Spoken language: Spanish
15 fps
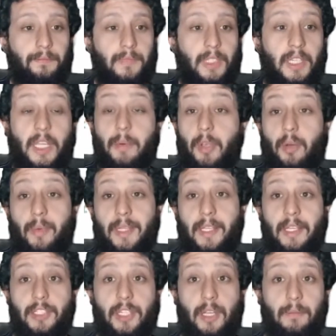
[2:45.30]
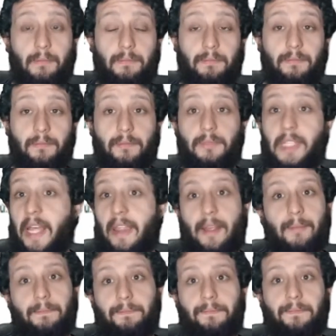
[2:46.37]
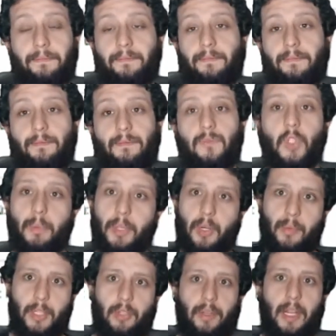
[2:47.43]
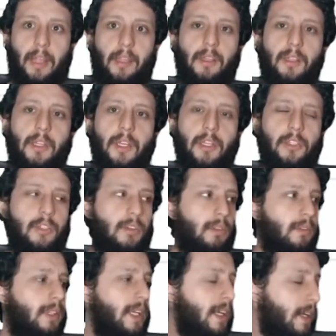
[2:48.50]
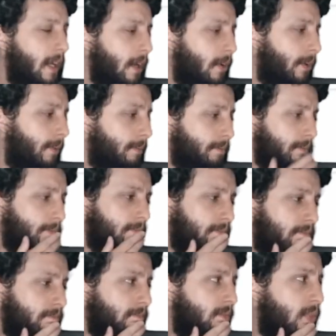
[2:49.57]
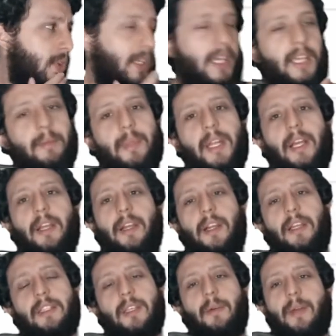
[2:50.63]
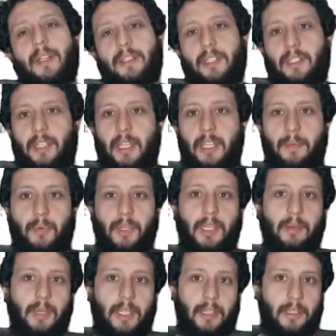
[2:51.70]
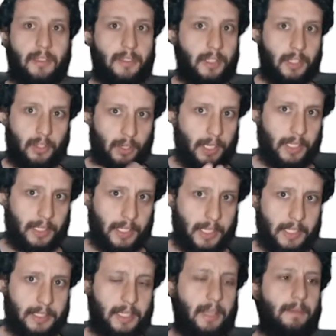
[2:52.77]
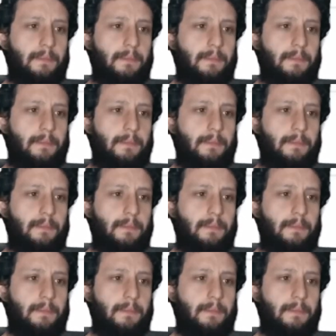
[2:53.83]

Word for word: ¿Qué me comenta ella? Nada. No me comentó nada. Yo digo, qué raro. ¿Por qué Jimena querrá saber si está disponible si no le interesa?